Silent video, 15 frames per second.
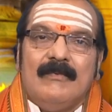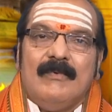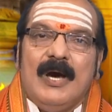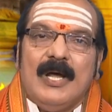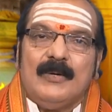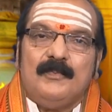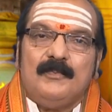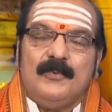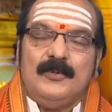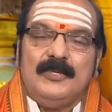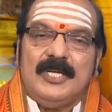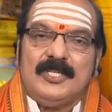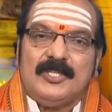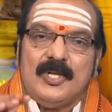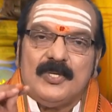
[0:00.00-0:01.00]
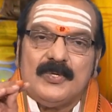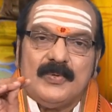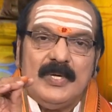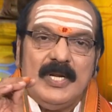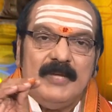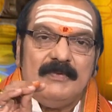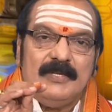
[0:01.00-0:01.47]
వారు పూజ
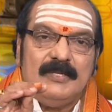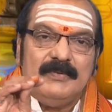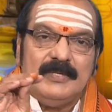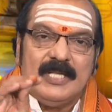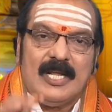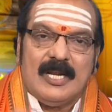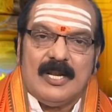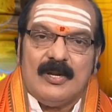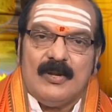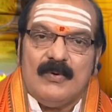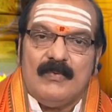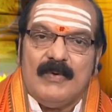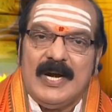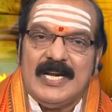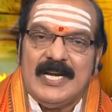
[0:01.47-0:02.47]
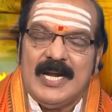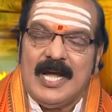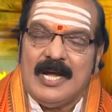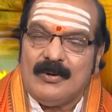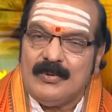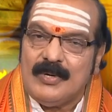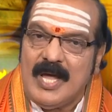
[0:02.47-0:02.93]
చేసుకునే విధి విధానంలో వాడినా
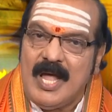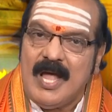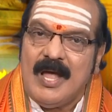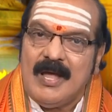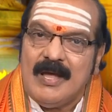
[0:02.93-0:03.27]
కూడా